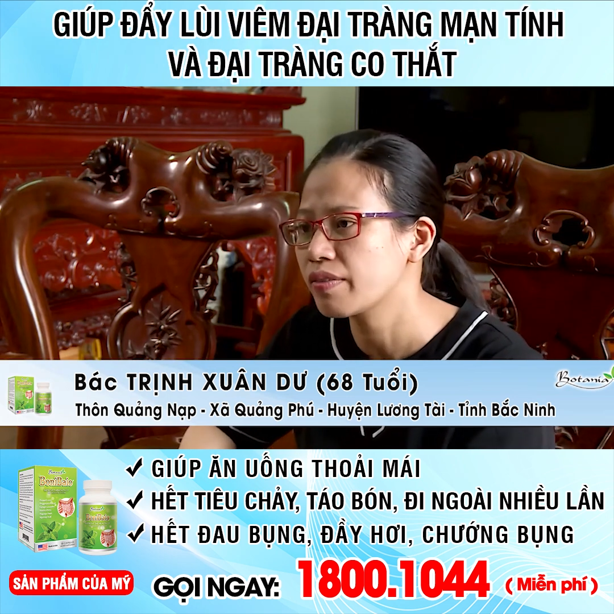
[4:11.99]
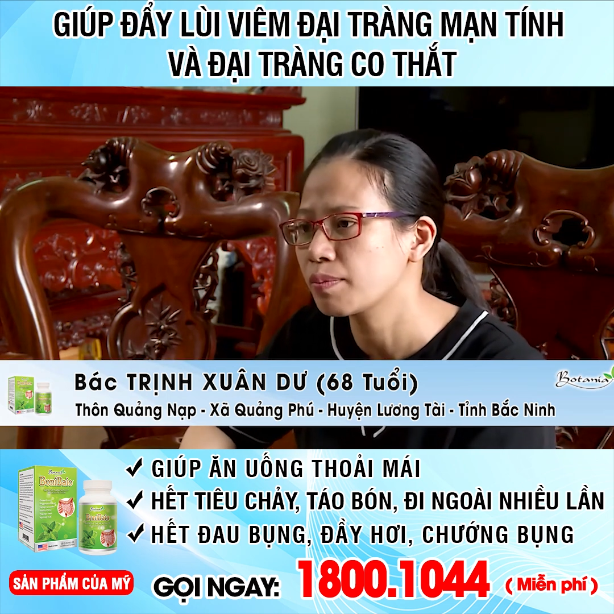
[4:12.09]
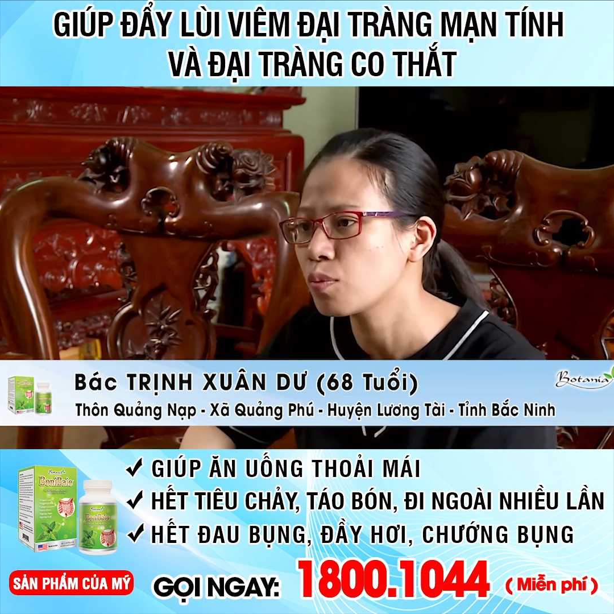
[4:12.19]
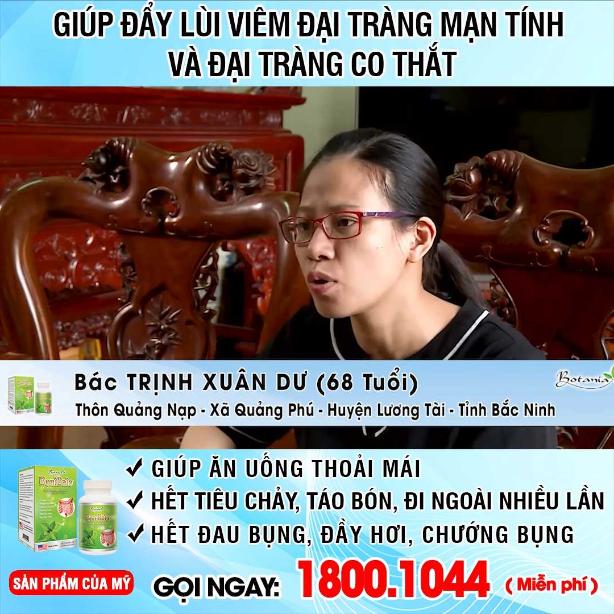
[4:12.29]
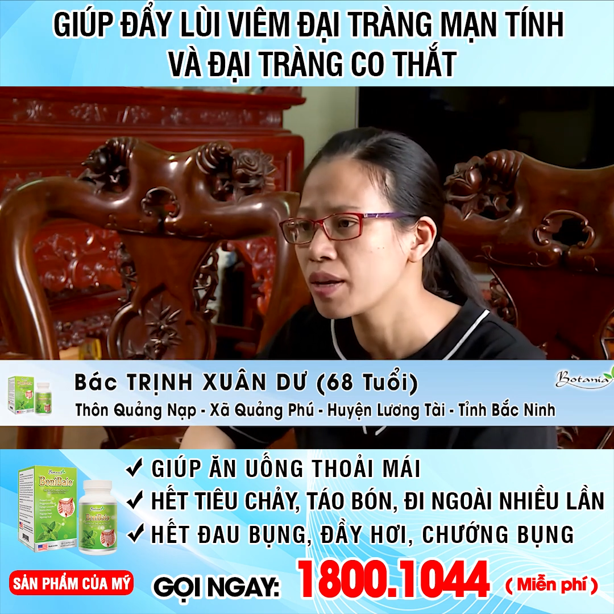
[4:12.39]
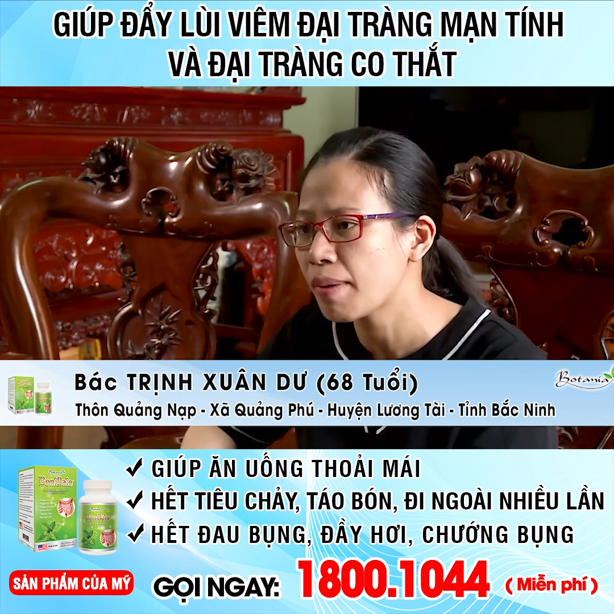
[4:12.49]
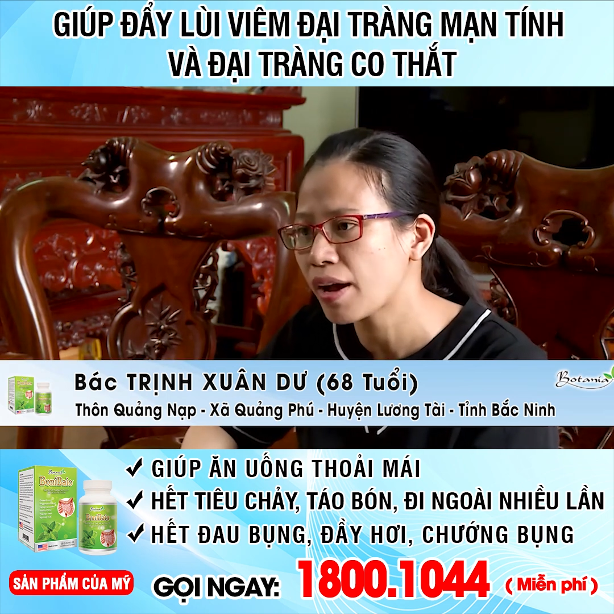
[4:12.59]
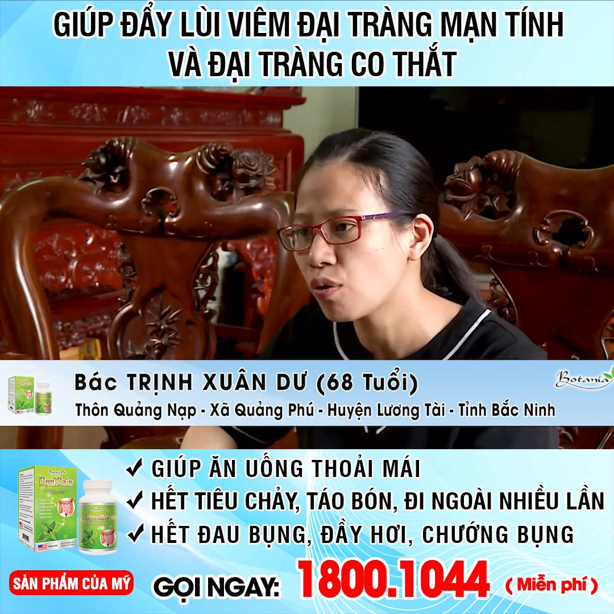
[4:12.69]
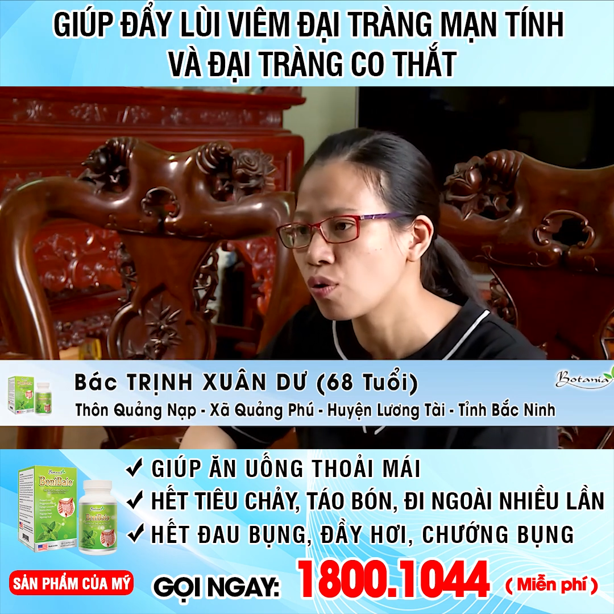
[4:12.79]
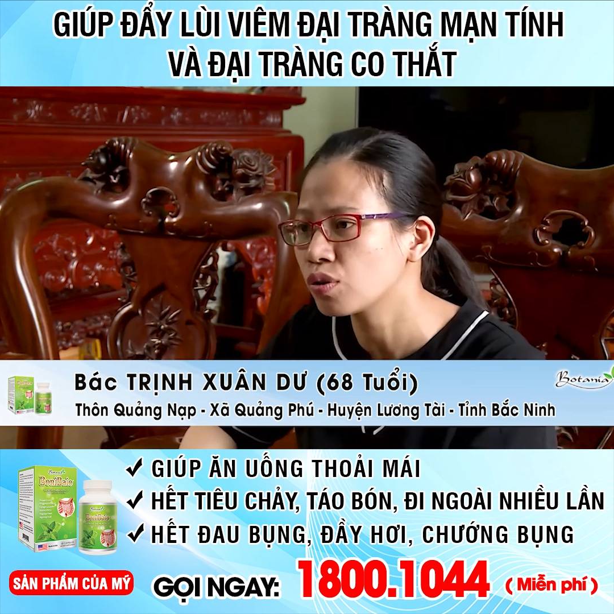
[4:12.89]
phẩm Boni
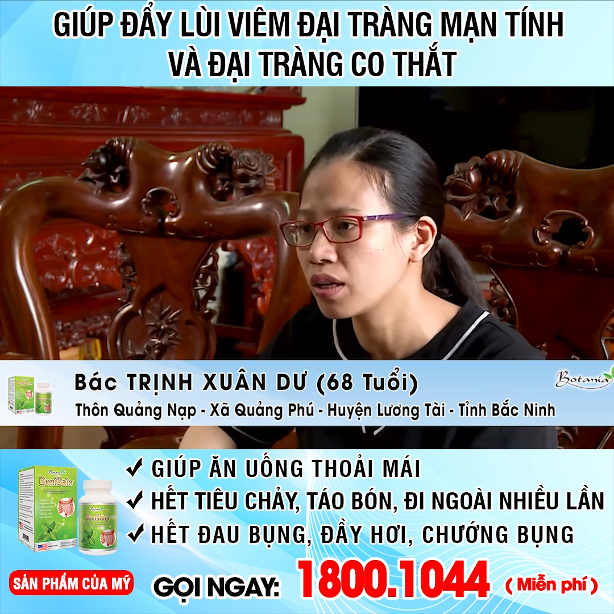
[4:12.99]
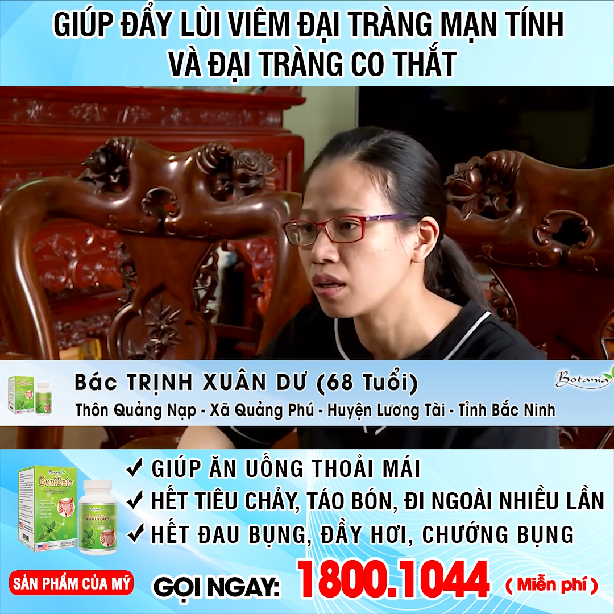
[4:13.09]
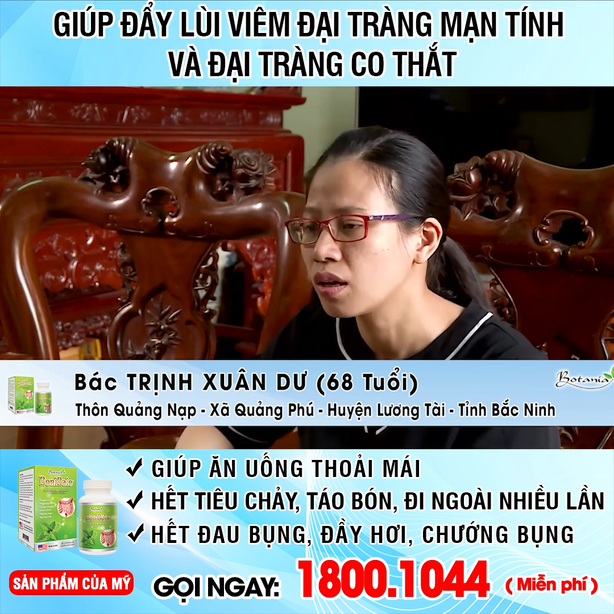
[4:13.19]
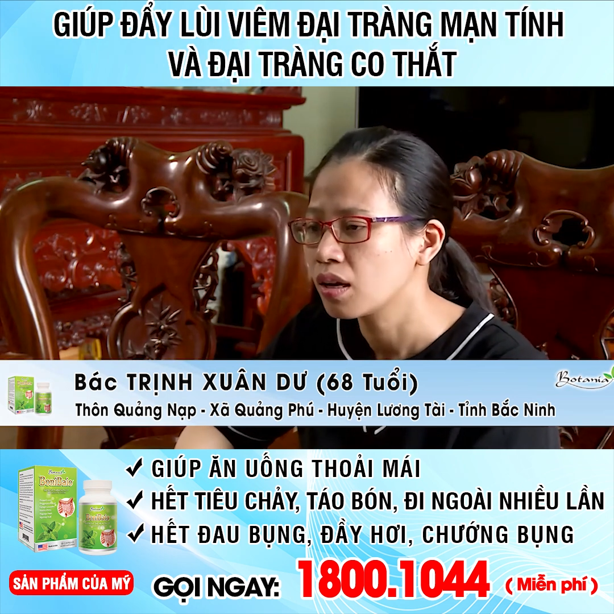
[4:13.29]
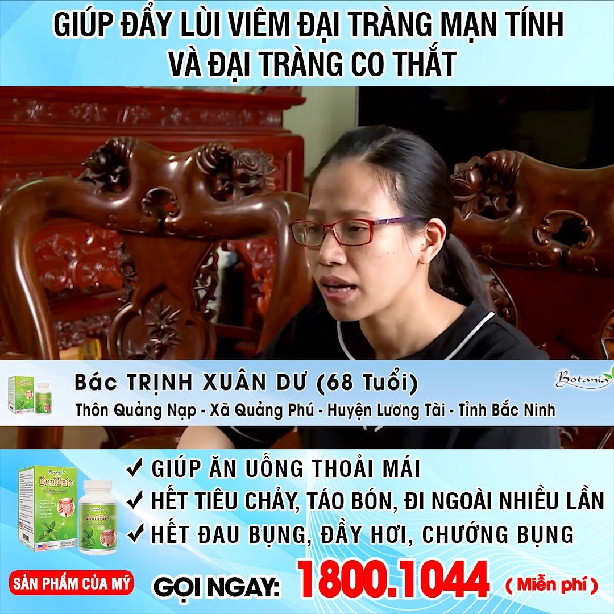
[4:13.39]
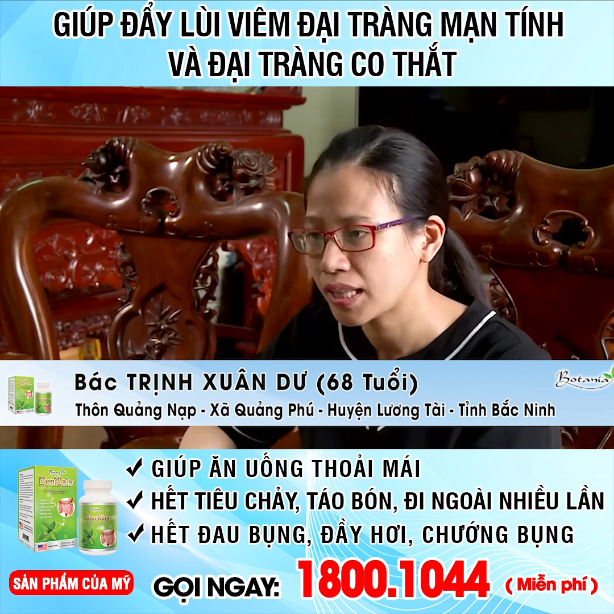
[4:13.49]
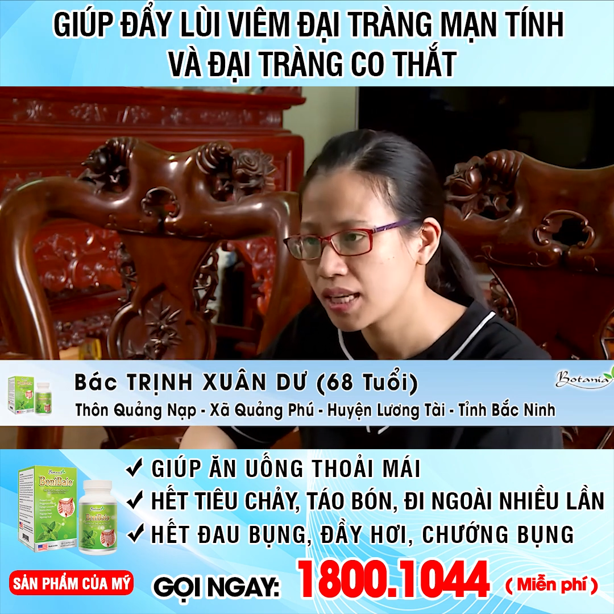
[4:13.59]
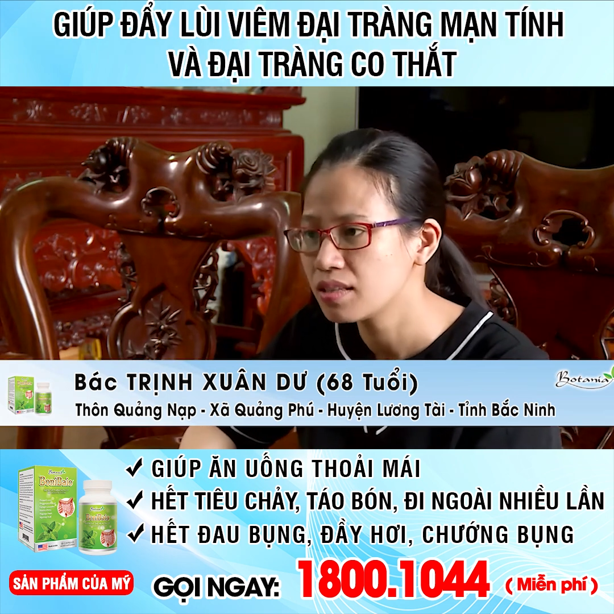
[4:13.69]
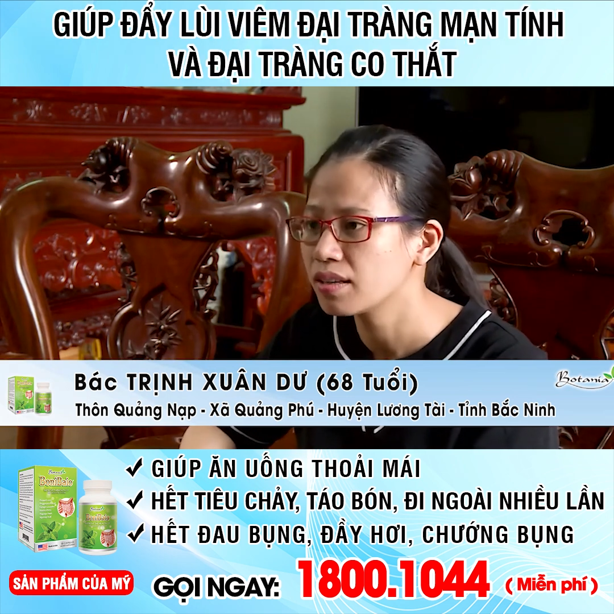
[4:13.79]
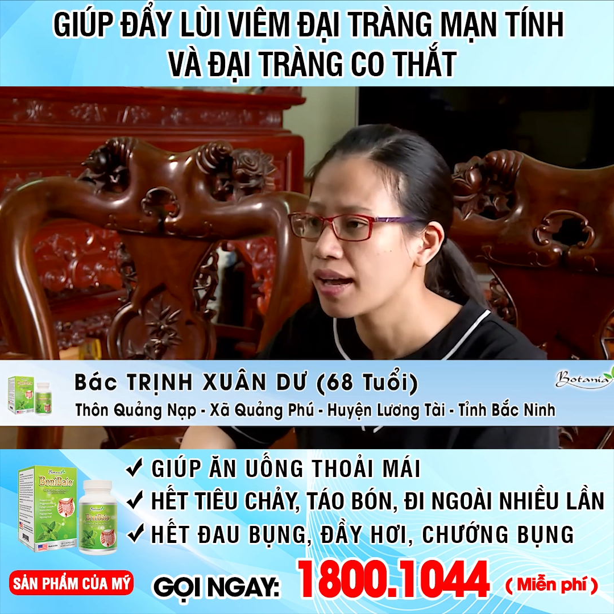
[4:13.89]
Bio thì cải
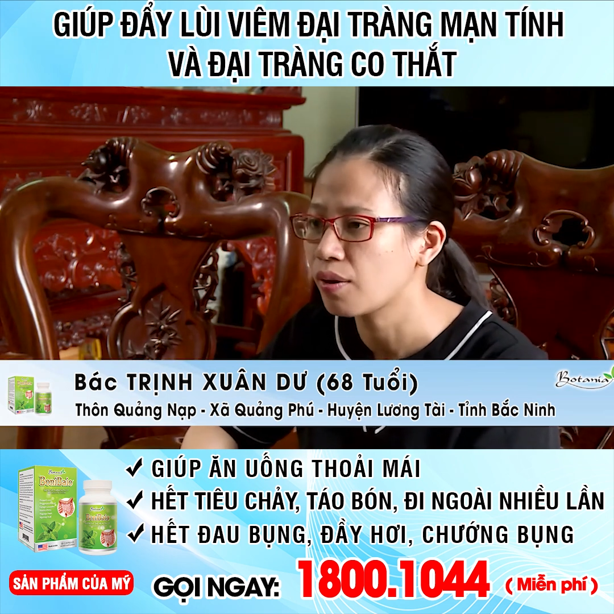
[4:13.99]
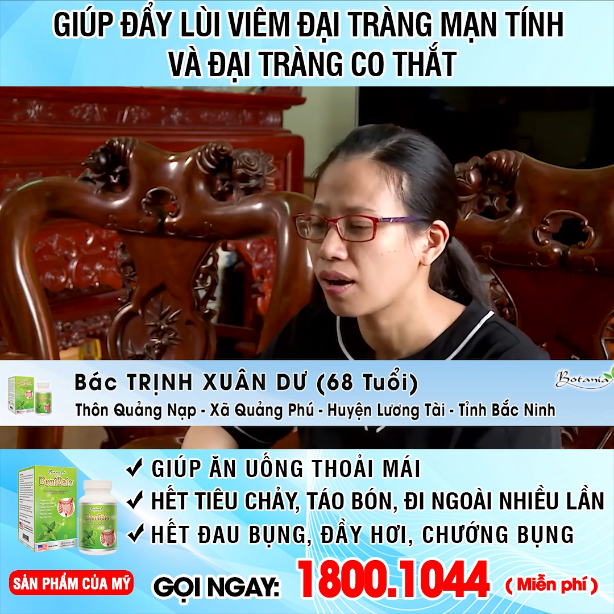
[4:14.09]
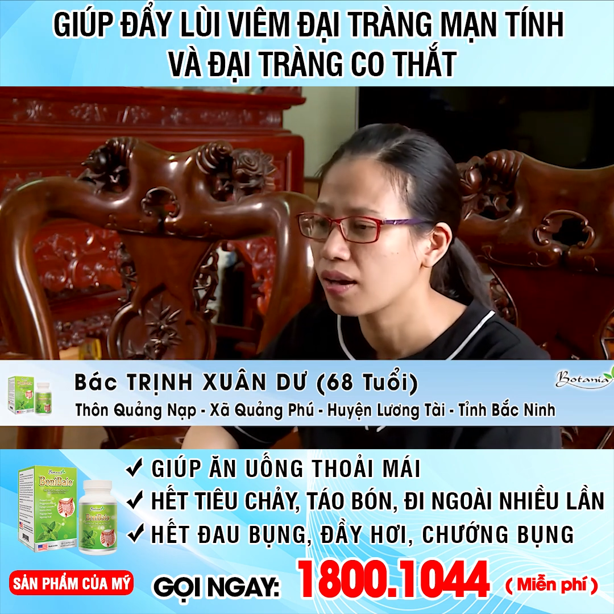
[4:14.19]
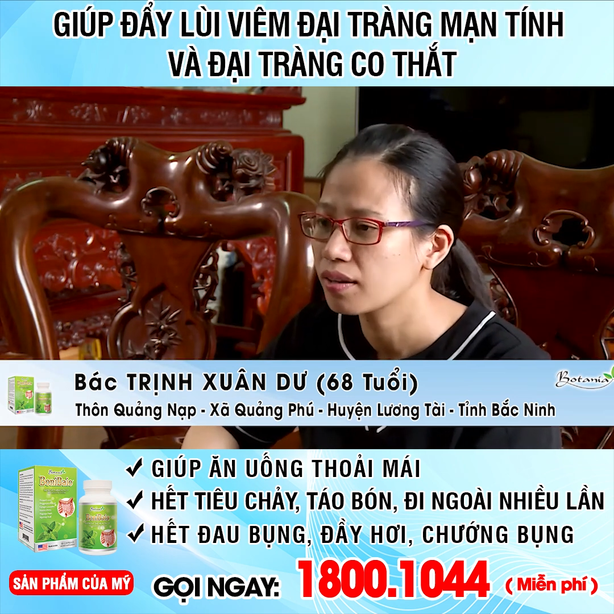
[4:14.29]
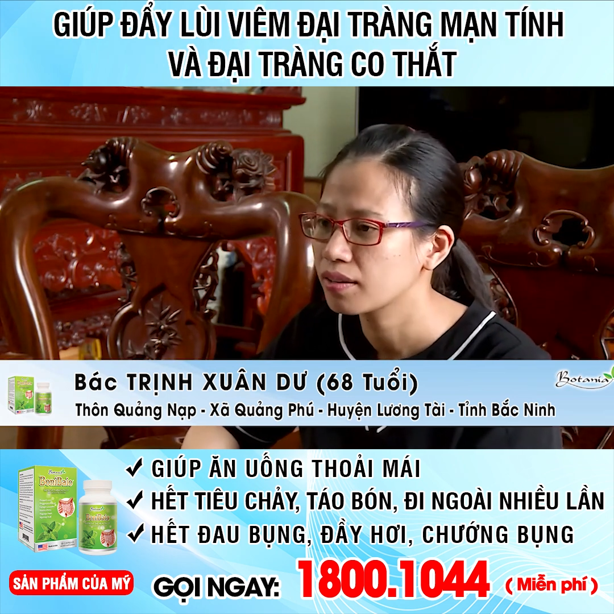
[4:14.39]
thiện như thế nào ạ?